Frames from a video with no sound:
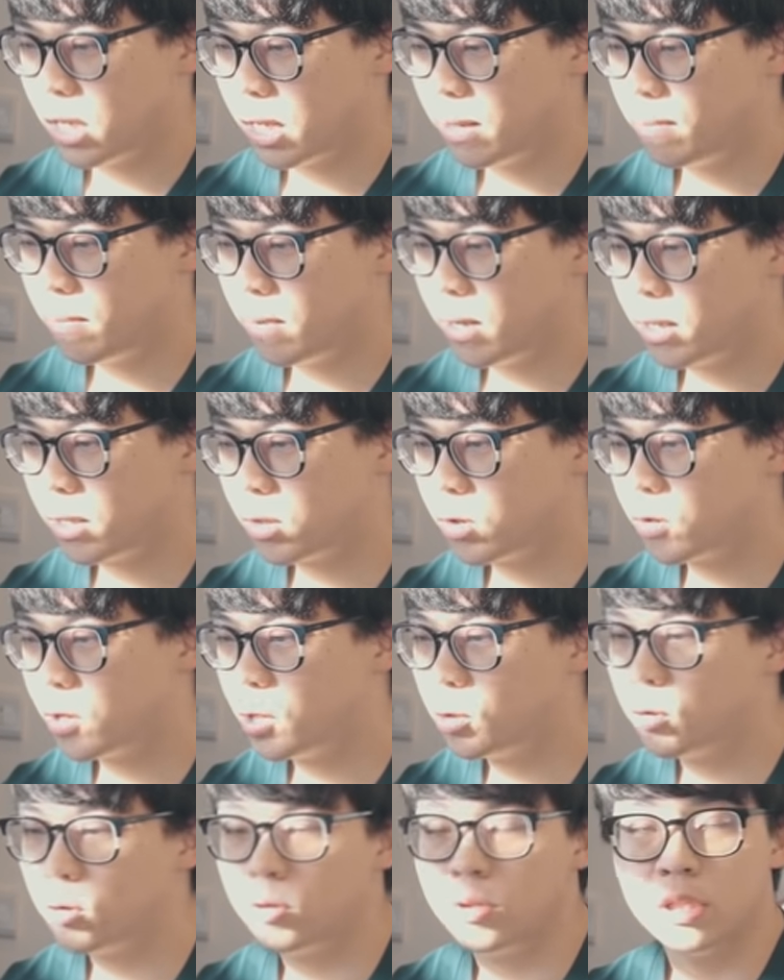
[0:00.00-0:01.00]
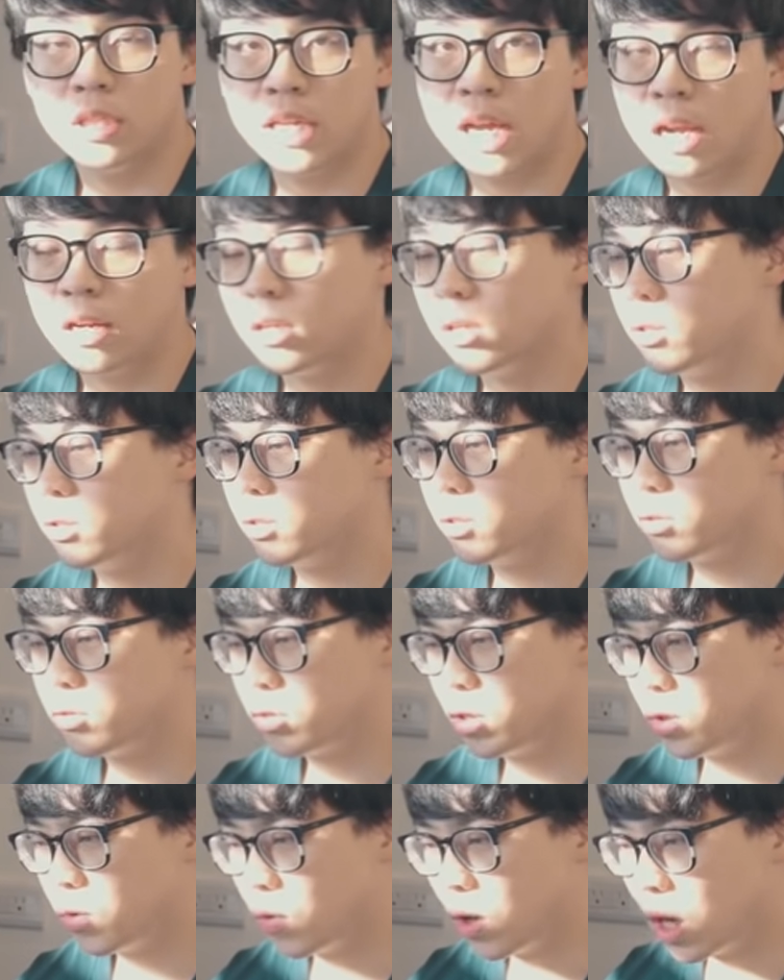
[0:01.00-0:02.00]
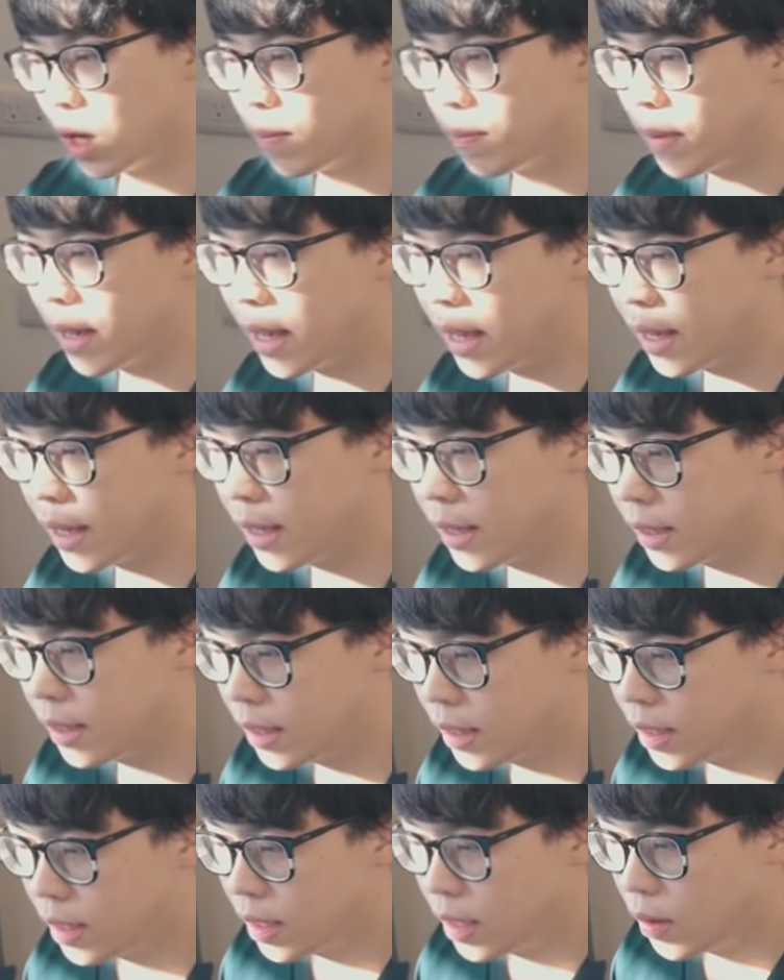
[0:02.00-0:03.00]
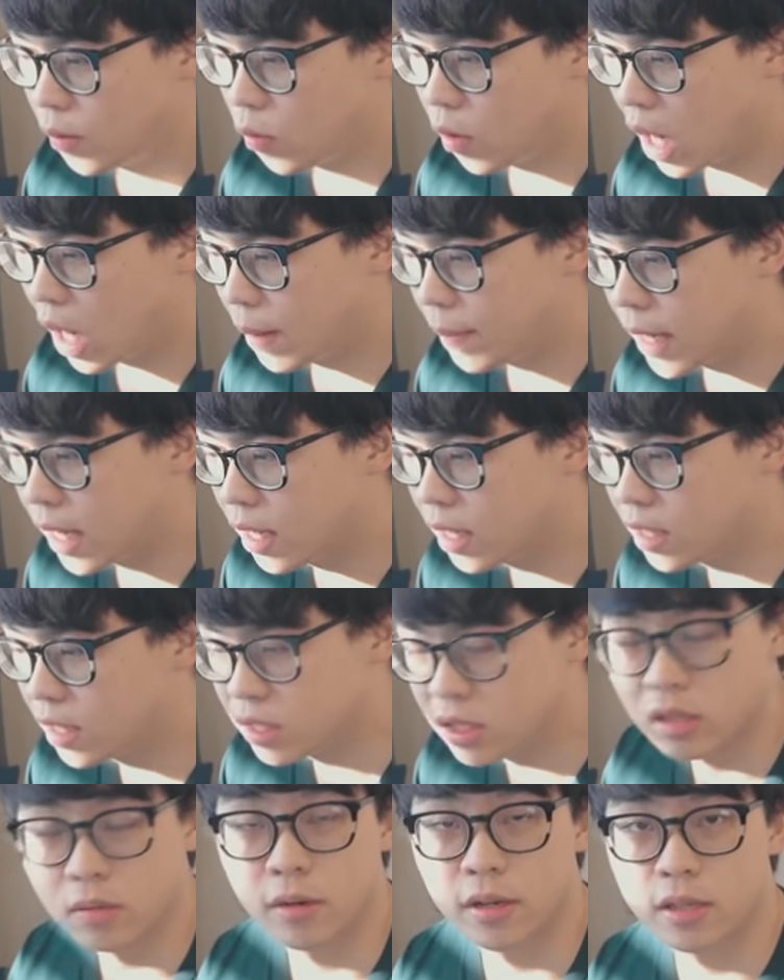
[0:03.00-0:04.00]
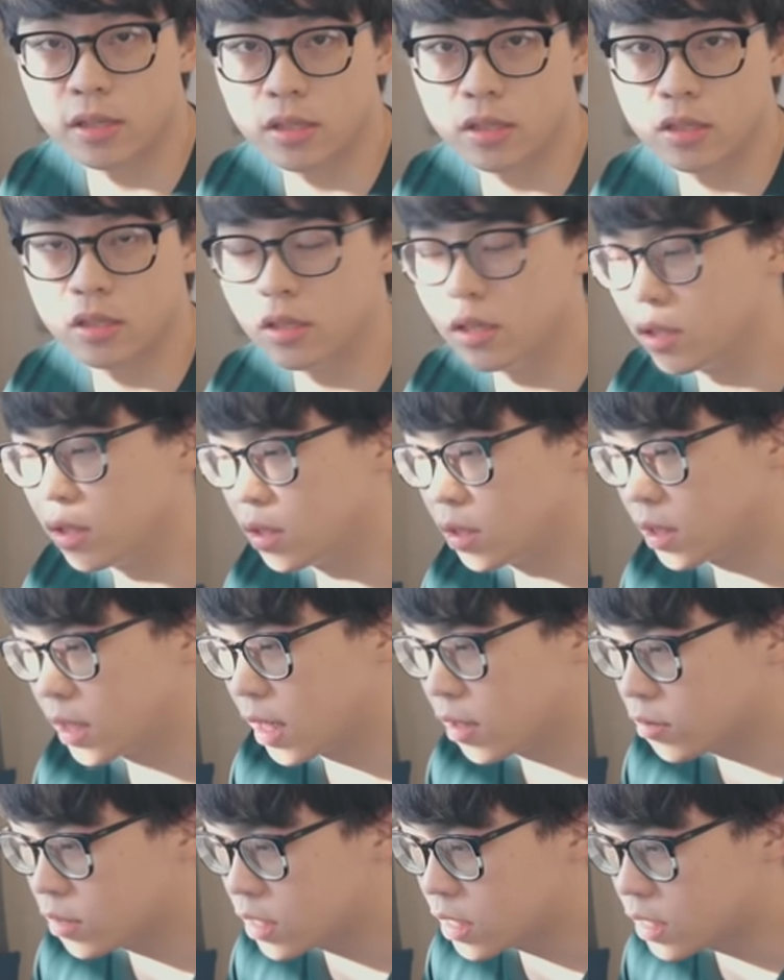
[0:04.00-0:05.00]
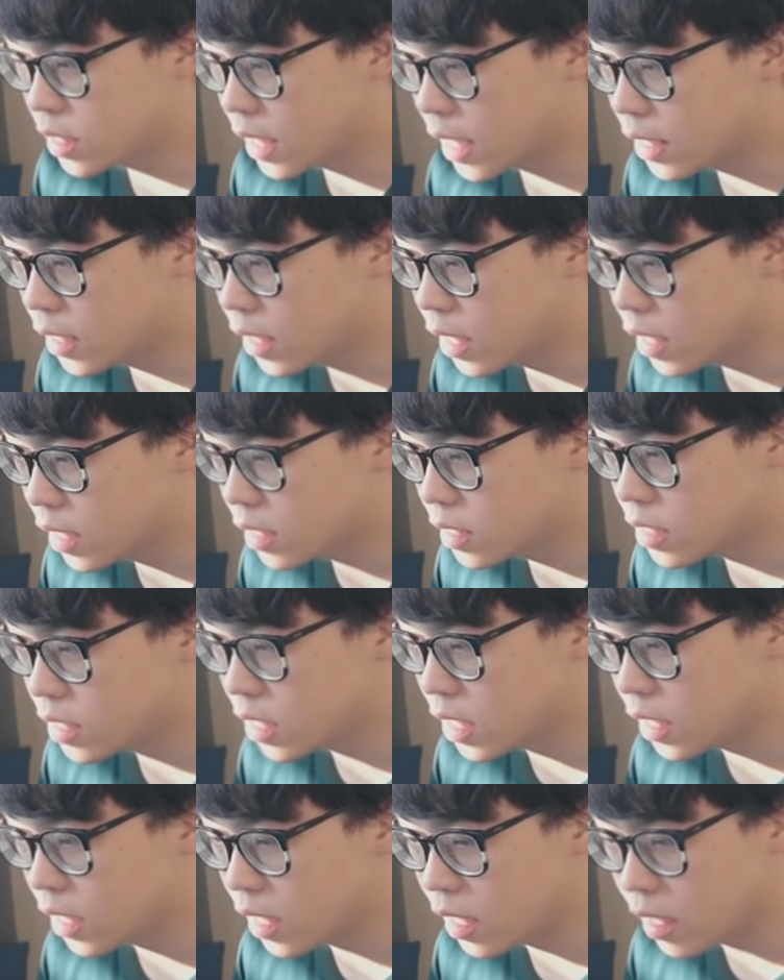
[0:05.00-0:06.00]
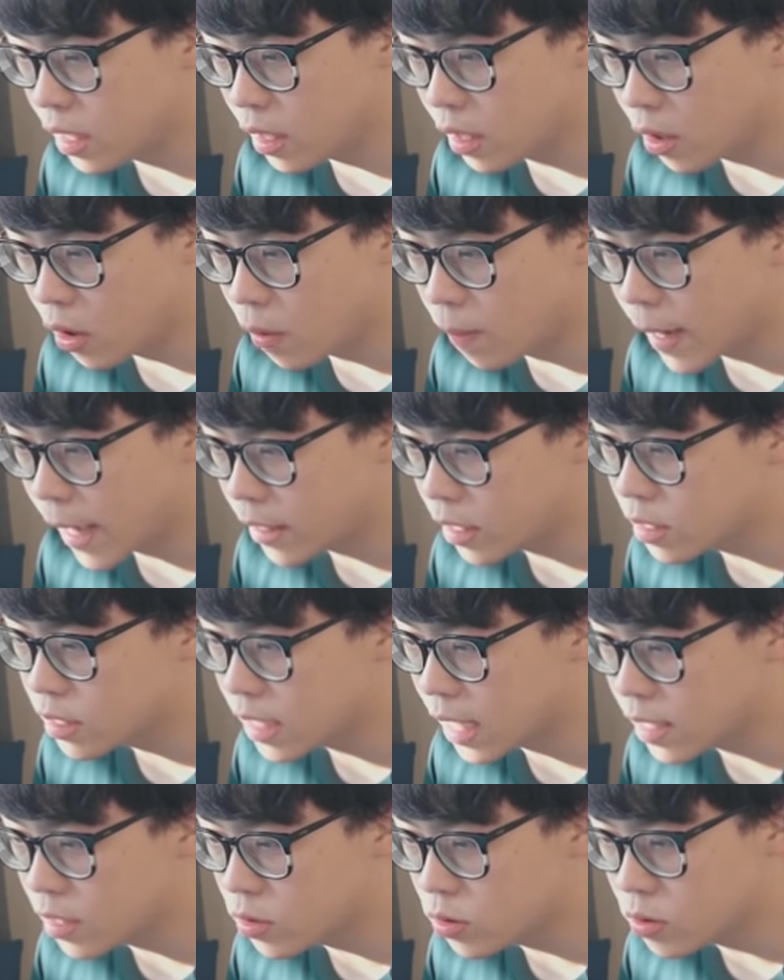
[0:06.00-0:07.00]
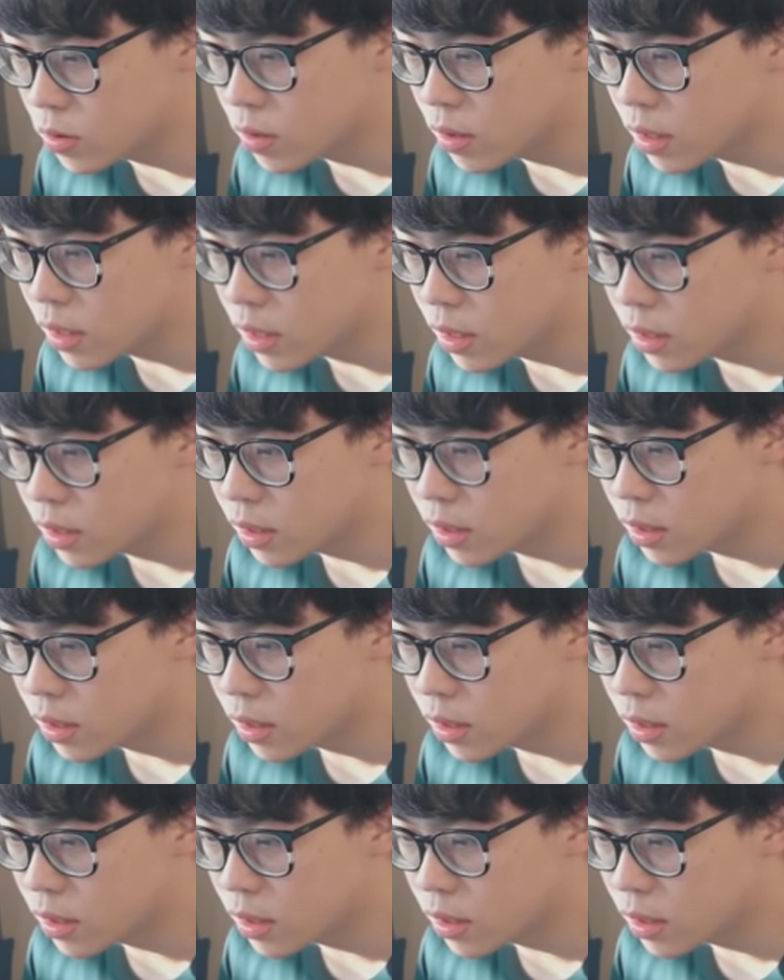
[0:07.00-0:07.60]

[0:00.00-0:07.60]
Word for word: 还蛮愧对于家人的，所以我要买我阿嬤喜欢吃的高级餐厅西堤牛排的餐券，